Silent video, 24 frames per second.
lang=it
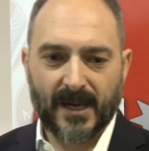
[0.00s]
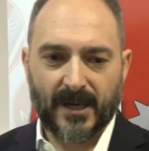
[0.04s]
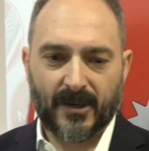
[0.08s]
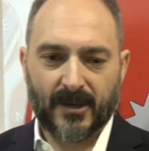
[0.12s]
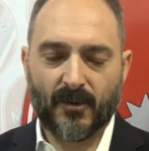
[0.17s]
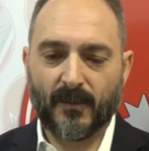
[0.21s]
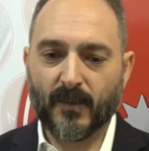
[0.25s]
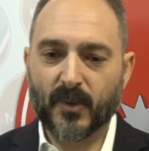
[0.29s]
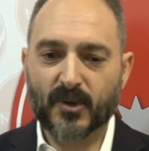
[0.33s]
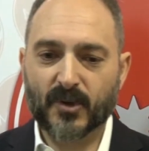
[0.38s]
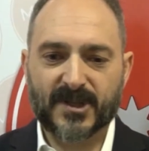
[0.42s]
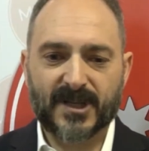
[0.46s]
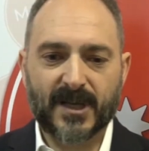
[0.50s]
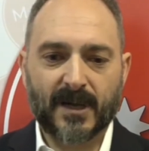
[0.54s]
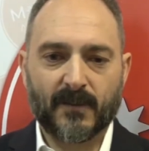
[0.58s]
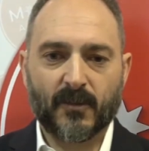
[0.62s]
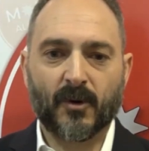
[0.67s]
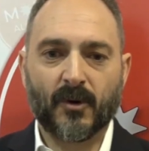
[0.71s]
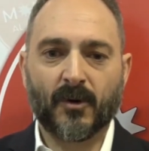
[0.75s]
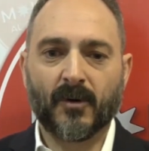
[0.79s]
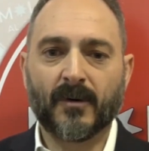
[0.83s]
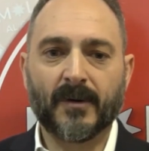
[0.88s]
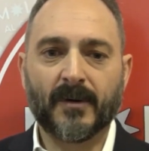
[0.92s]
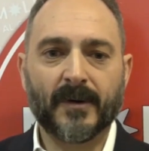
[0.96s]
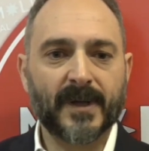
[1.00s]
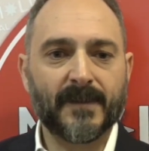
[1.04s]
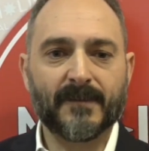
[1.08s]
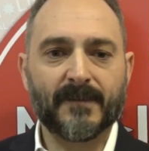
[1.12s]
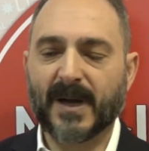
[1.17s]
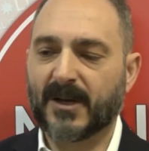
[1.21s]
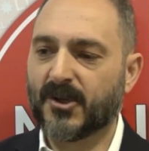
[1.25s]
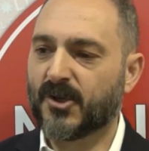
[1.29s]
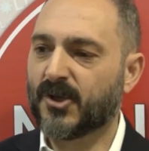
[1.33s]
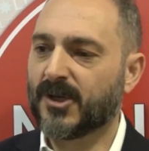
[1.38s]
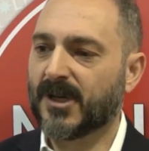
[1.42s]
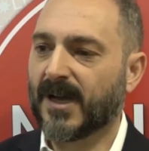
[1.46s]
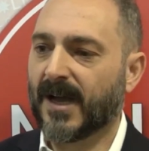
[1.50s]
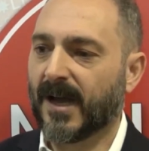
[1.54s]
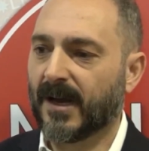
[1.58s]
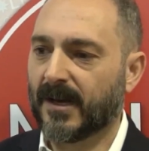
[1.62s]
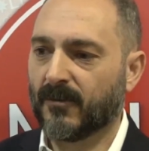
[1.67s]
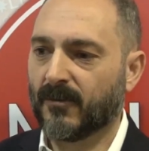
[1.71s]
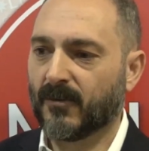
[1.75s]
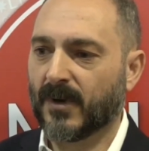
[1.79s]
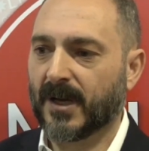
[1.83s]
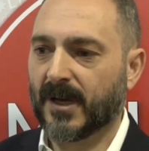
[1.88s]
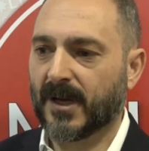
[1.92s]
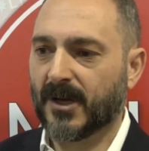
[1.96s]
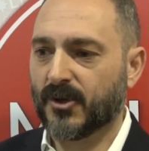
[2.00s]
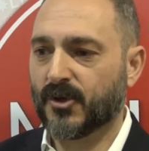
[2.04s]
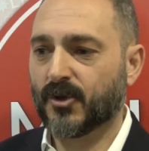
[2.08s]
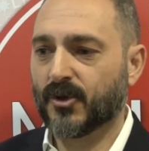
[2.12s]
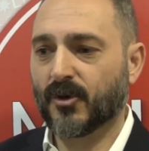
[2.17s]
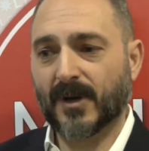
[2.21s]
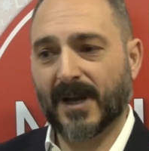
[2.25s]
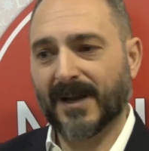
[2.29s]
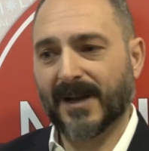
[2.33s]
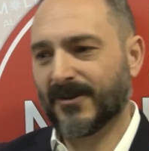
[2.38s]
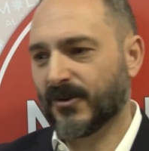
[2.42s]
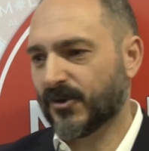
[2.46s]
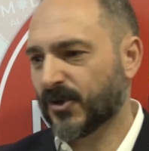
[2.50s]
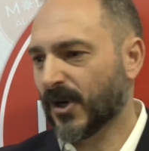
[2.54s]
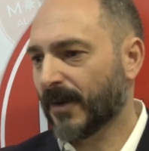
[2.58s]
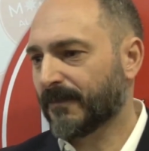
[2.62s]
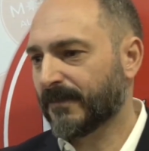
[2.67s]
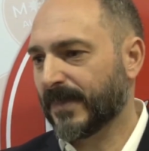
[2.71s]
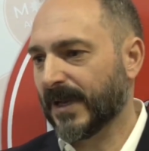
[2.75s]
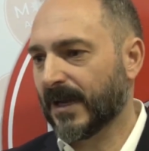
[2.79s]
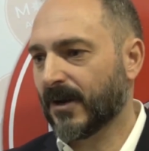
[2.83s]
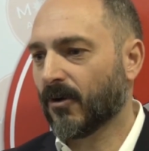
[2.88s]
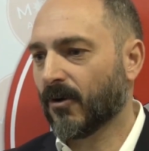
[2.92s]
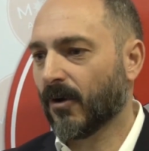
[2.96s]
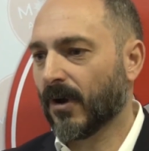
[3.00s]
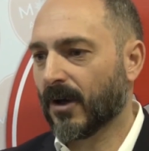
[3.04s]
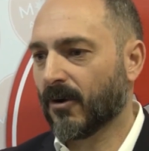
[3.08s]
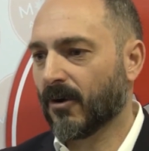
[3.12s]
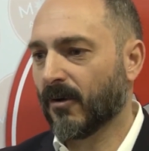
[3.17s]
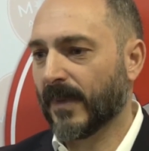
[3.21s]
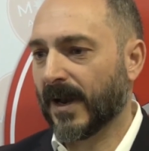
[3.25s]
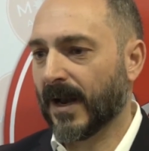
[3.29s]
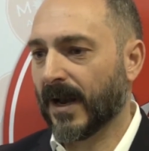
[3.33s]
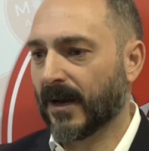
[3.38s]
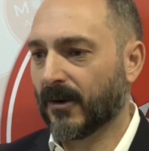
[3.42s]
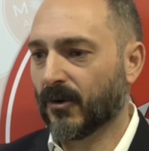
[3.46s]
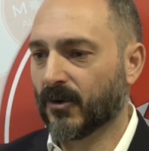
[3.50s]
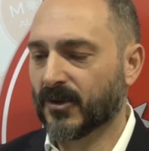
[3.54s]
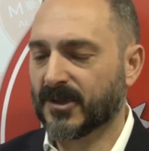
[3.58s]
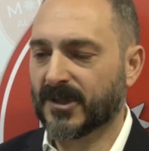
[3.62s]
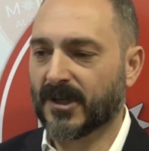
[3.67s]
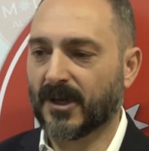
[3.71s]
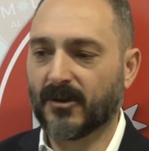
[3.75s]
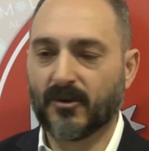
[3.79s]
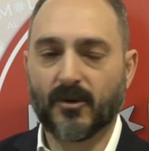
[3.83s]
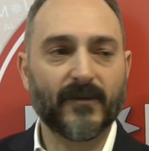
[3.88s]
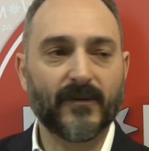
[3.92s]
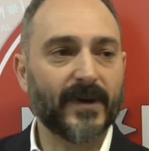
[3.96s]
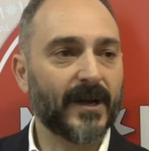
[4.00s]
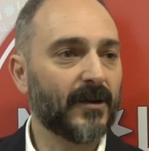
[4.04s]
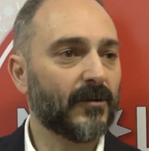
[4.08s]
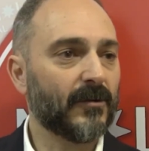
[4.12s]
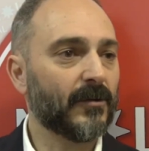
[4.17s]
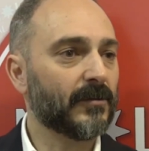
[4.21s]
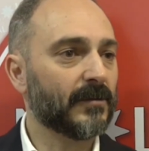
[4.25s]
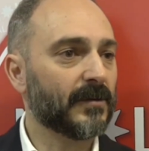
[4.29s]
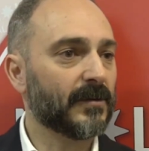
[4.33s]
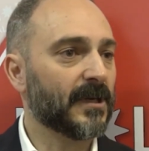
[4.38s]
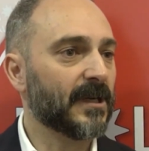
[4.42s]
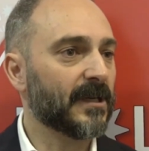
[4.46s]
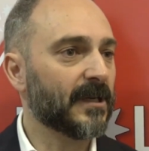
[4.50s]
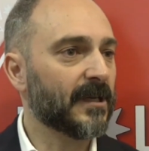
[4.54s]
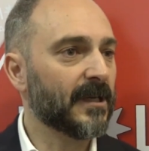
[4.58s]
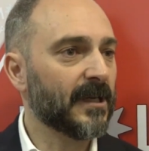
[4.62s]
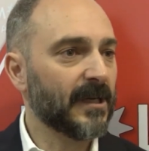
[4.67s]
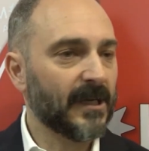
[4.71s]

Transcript: non possiamo immaginare una regione già piccola come la nostra dove non